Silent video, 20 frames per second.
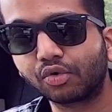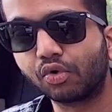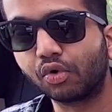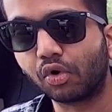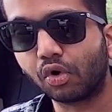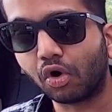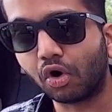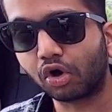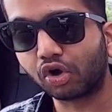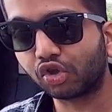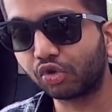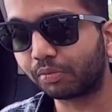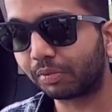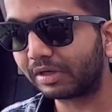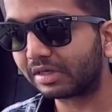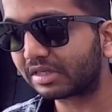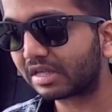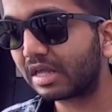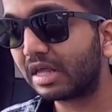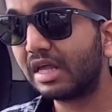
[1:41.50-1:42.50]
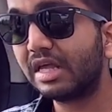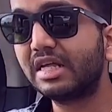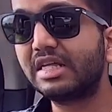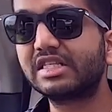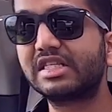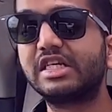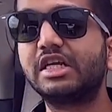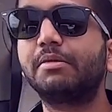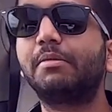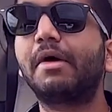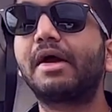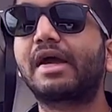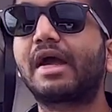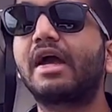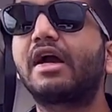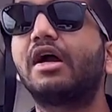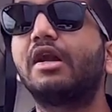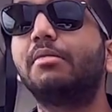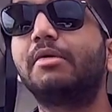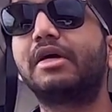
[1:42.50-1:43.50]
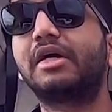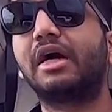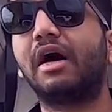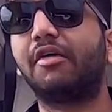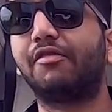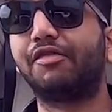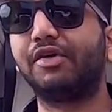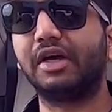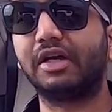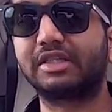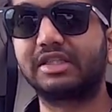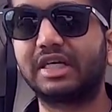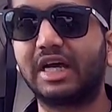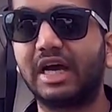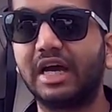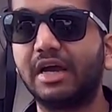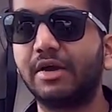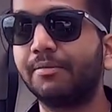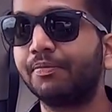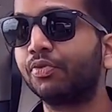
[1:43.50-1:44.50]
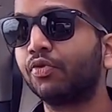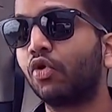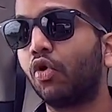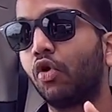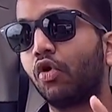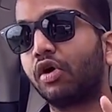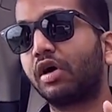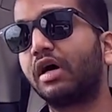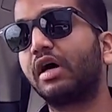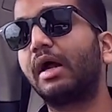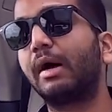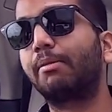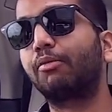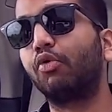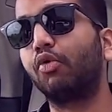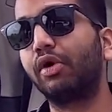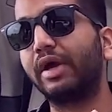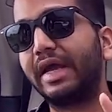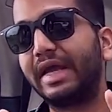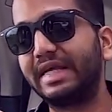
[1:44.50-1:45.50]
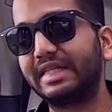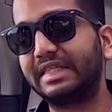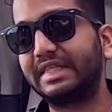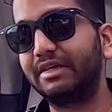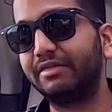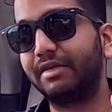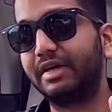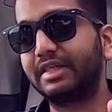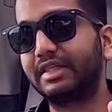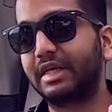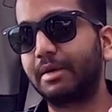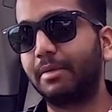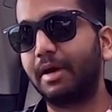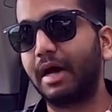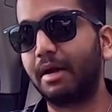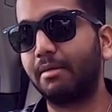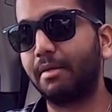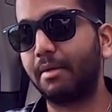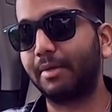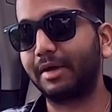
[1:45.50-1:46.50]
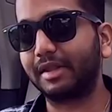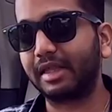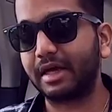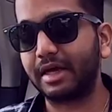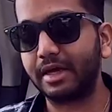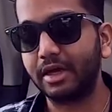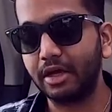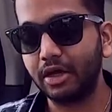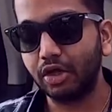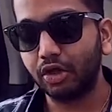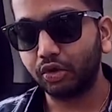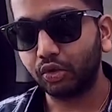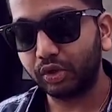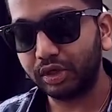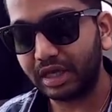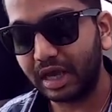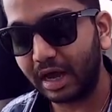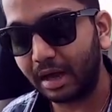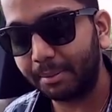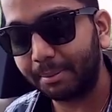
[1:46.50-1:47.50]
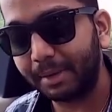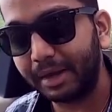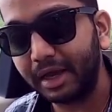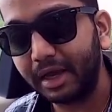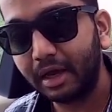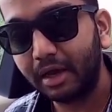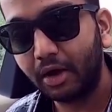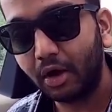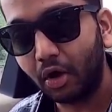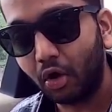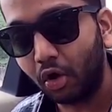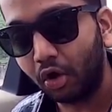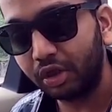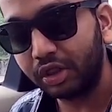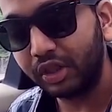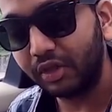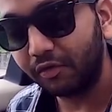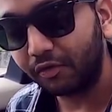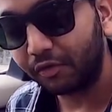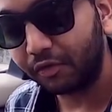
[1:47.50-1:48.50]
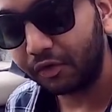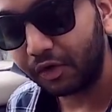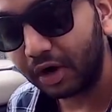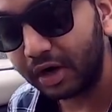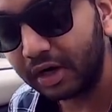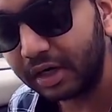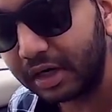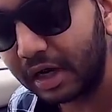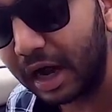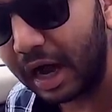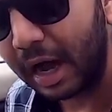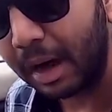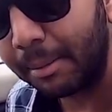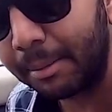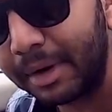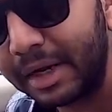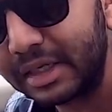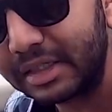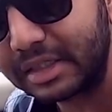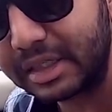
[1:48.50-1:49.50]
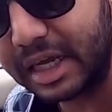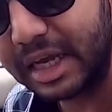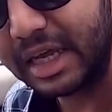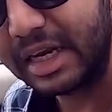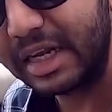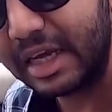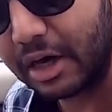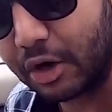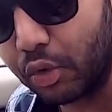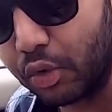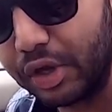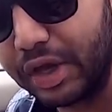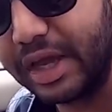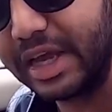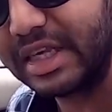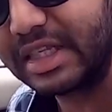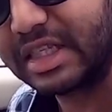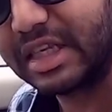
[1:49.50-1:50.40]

रो ऑक्यूपेंट्स सीट बैक एंगल भी काफ़ी अच्छा है और अगर आपको ए सी वेंट्स के बारे में बताएं तो यहाँ पे ऑन दी फ्रंट आमरेस्ट एरिया कोई ए